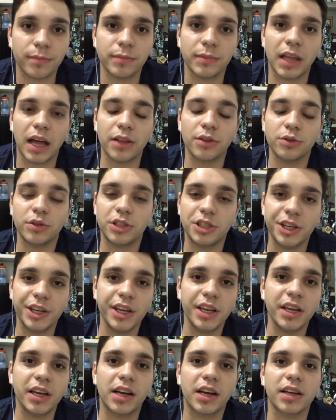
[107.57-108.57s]
dado
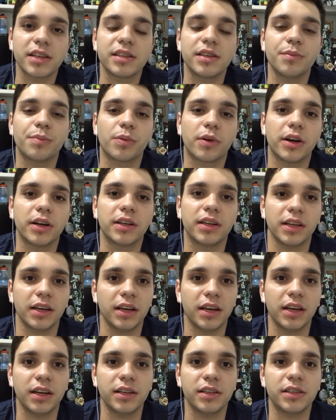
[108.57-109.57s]
dicas
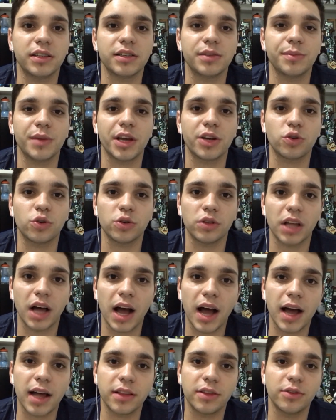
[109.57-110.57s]
importantes, me
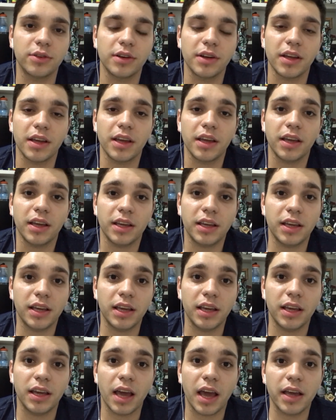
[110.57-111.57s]
ajudado.
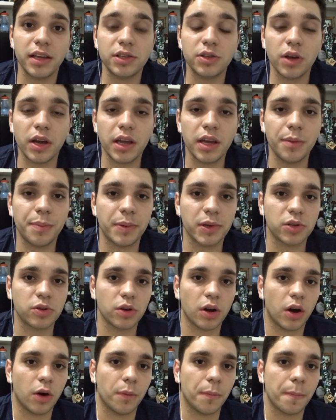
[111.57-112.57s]
E é isso aí,
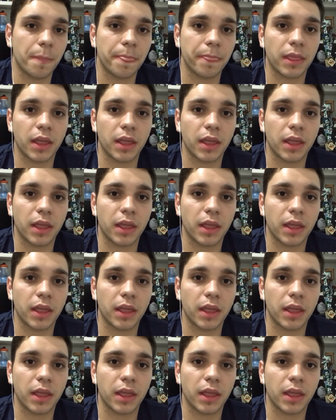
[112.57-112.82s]
pessoal.